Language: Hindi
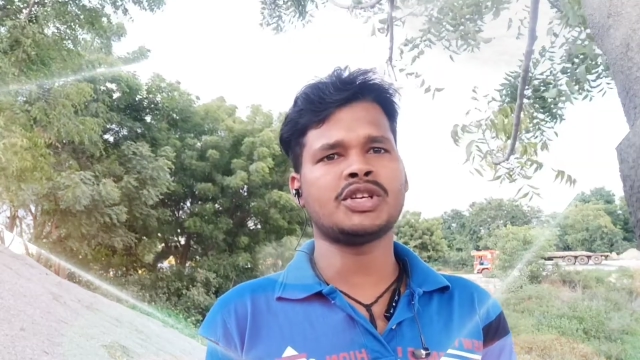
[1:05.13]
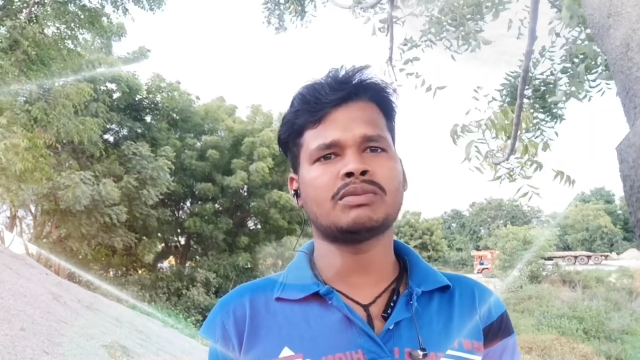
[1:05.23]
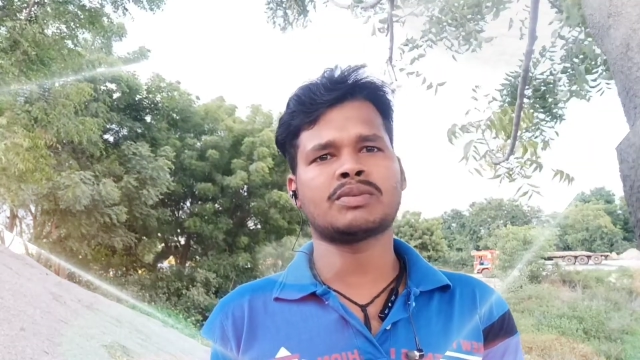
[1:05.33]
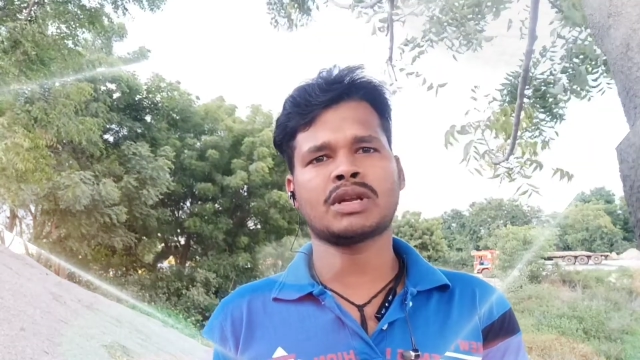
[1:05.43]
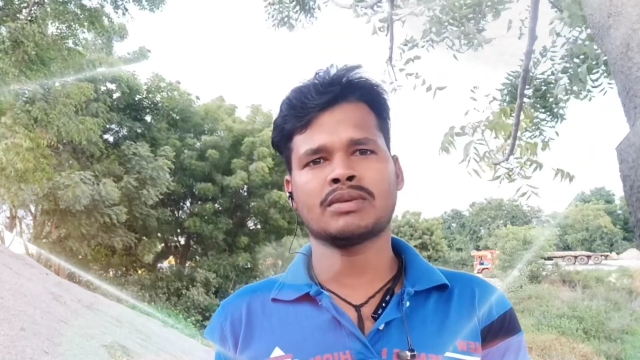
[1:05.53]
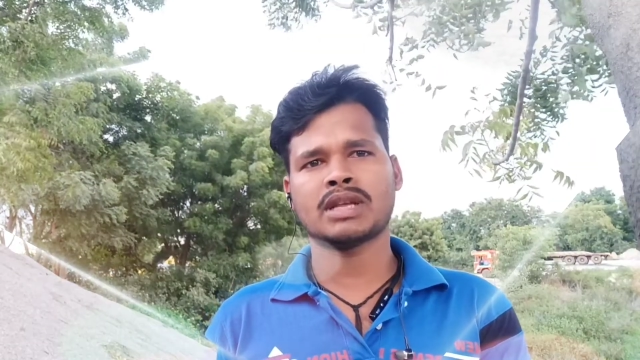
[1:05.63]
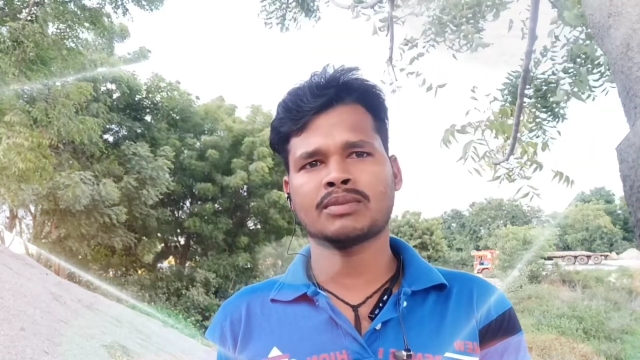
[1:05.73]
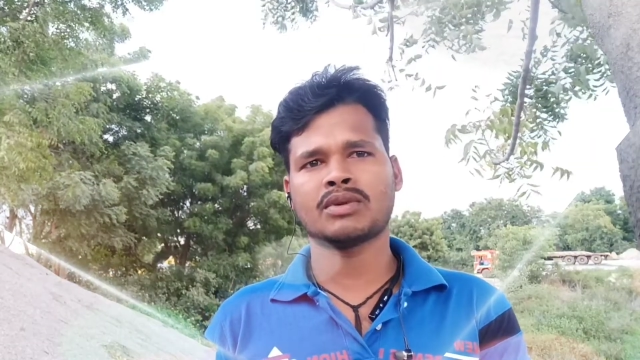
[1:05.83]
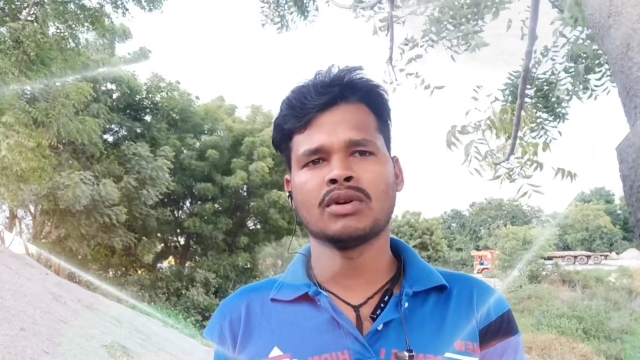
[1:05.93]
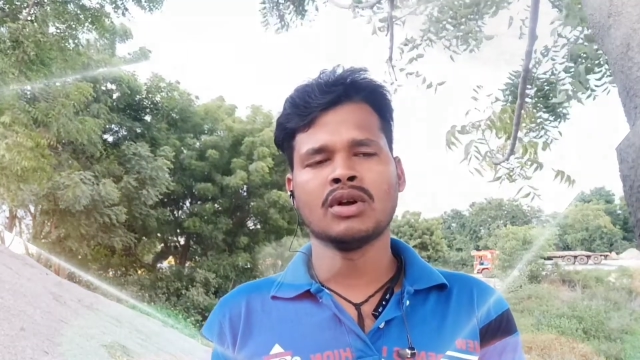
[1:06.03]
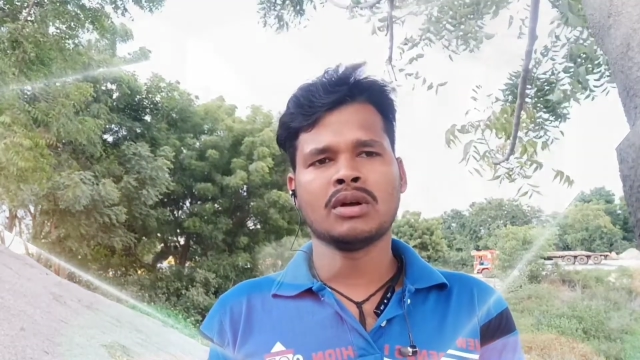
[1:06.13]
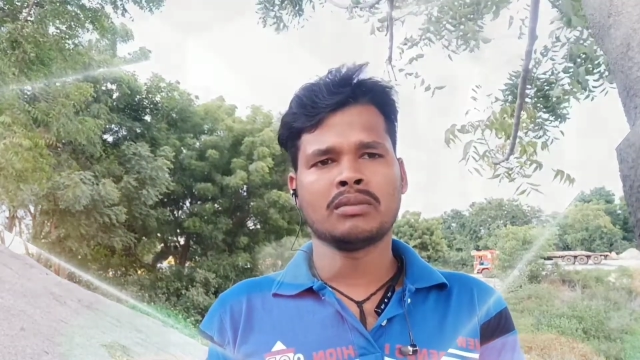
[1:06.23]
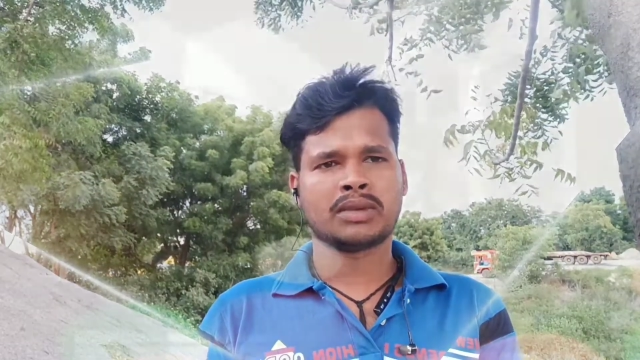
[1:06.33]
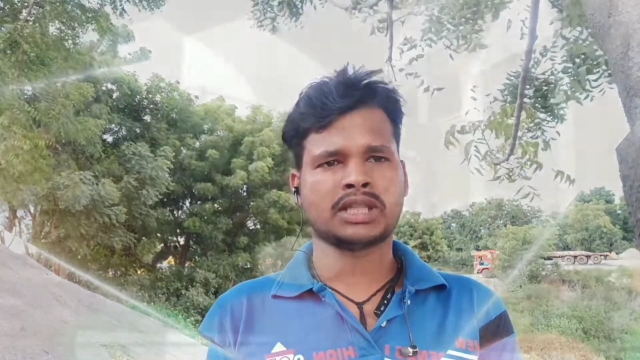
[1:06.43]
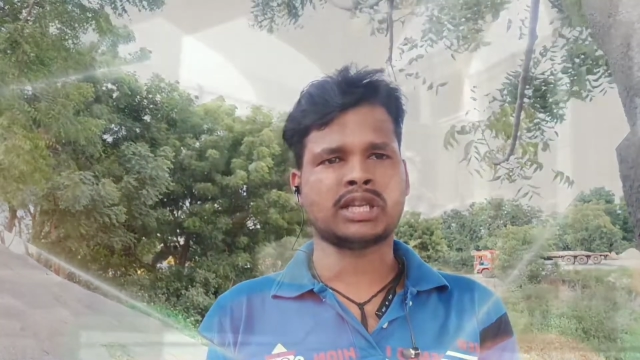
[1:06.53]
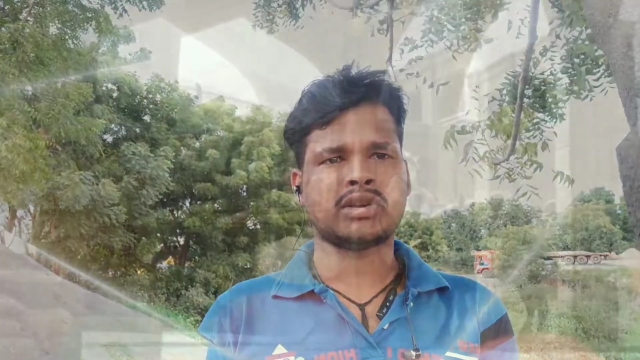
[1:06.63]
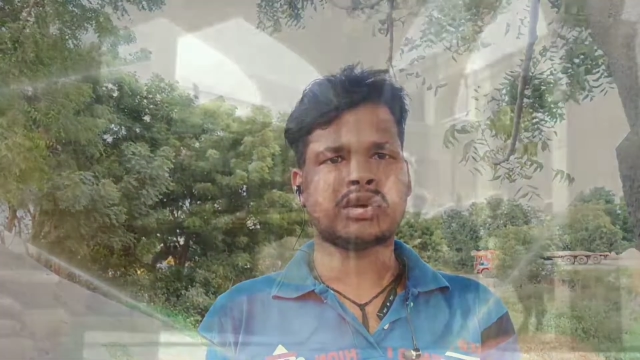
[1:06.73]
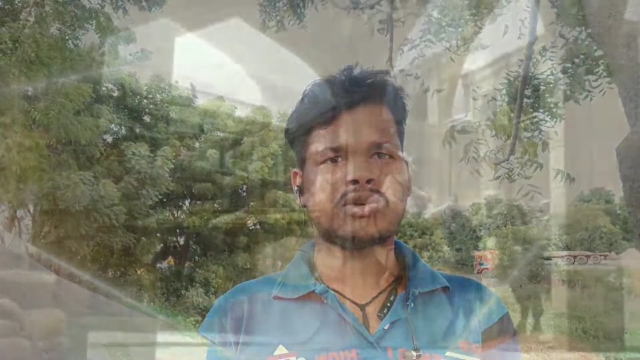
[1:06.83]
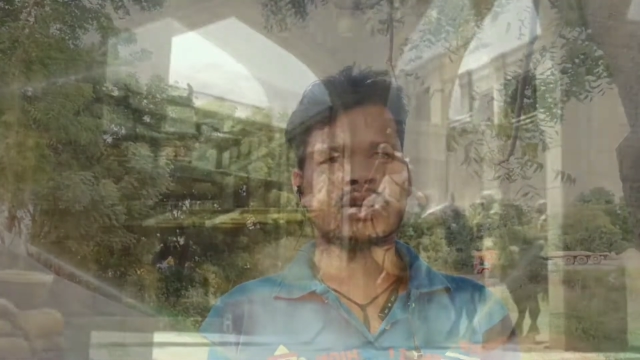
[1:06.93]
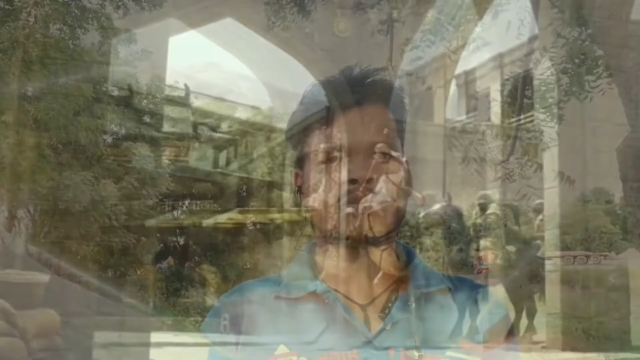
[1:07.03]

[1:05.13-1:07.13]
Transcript: शामशारा और शामशारा मूवी में